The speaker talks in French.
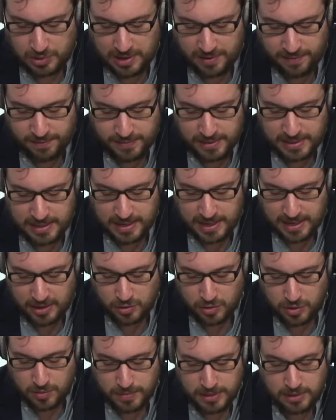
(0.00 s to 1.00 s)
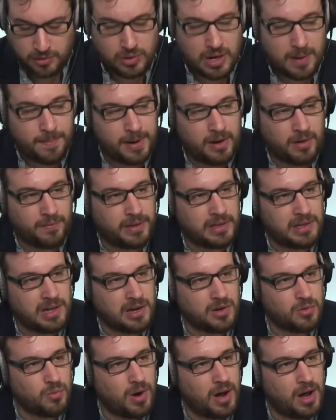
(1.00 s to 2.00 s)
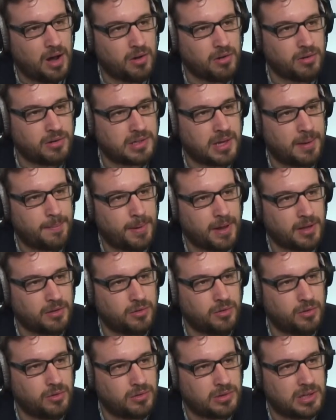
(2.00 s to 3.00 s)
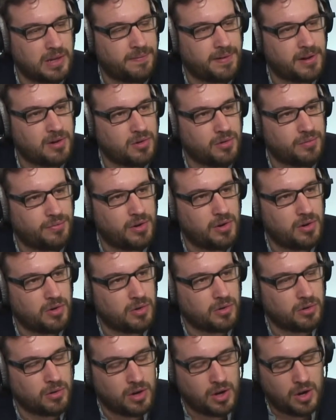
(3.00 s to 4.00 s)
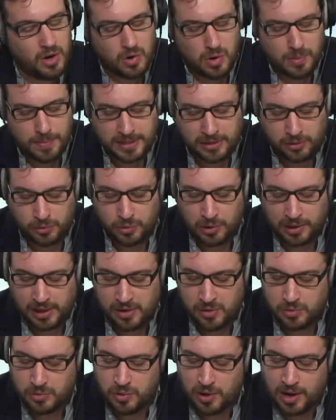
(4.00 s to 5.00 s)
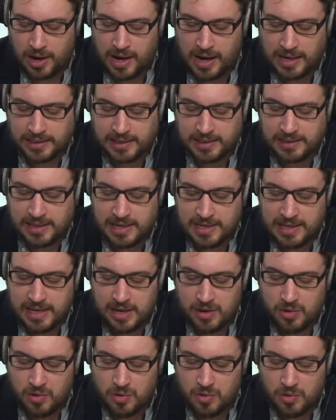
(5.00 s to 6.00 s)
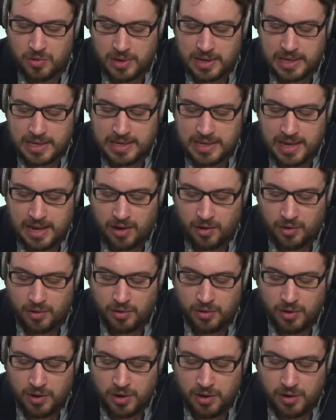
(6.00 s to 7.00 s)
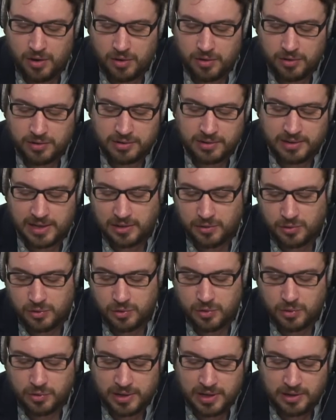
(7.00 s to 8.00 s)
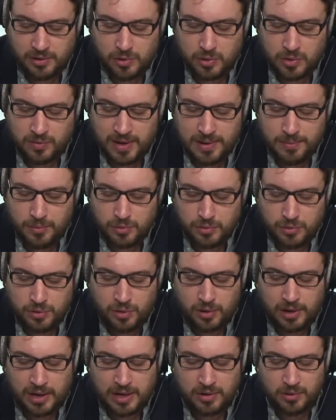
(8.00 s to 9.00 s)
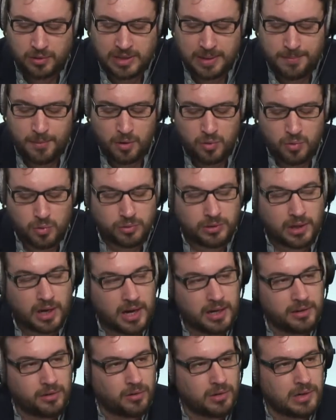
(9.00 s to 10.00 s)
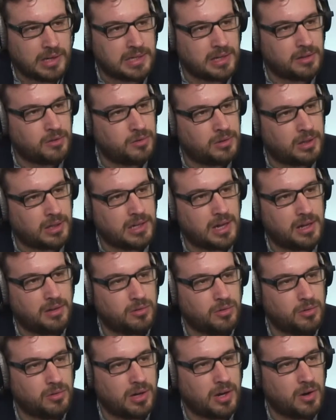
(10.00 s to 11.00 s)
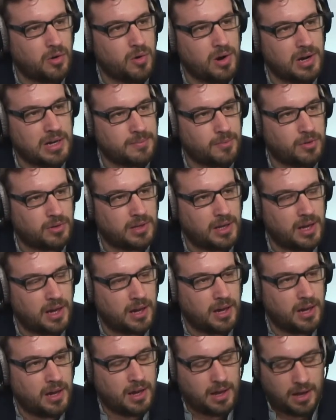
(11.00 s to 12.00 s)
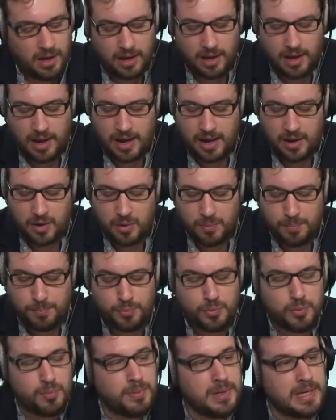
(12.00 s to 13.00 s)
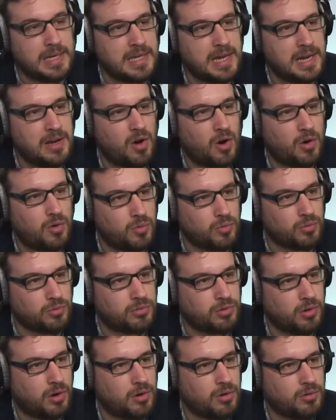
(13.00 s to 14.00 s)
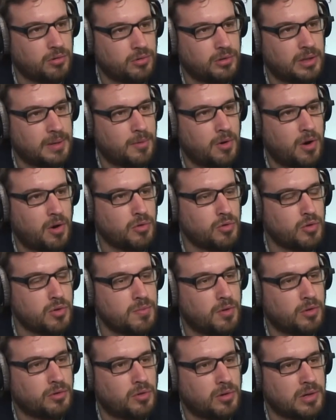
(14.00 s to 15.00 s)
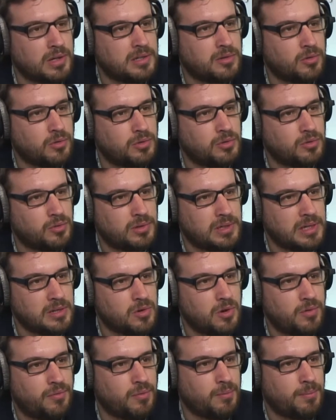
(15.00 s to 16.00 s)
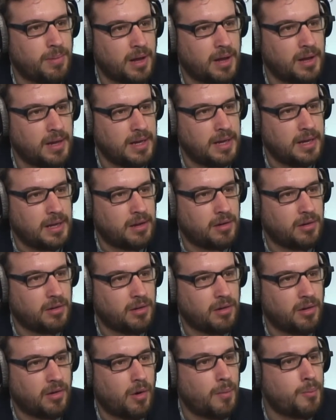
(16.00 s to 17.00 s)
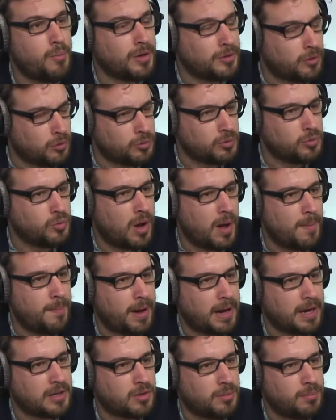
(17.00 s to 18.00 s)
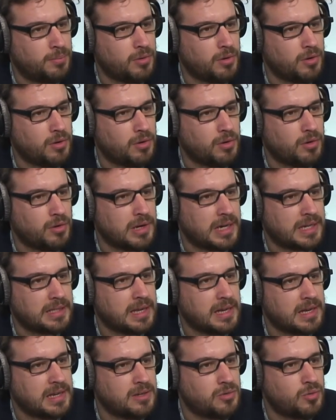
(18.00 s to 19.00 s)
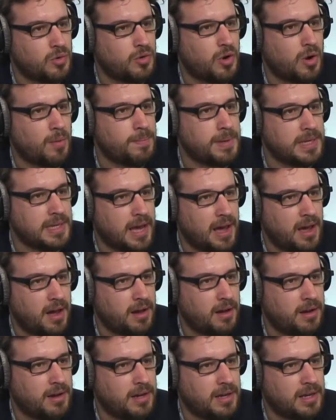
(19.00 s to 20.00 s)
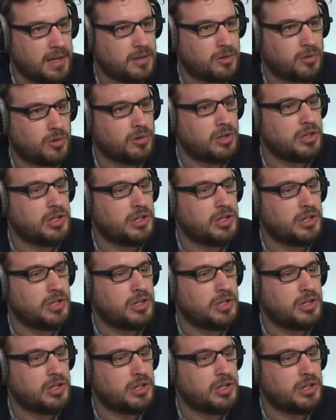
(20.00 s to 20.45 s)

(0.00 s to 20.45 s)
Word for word: de la vie économique, ce qu'on appelle en fait la loi Sapin 2, Stéphane Le Foll le ministre de l'Agriculture a, détaillé euh, hier euh, euh, quelques, quelques nouvelles mesures et notamment contraindre les industriels de l'agroalimentaire à publier leurs comptes, notamment en augmentant les sanctions s'ils ne le font pas. en pointant du doigt, par exemple, Lactalis ou encore Bigard. Est-ce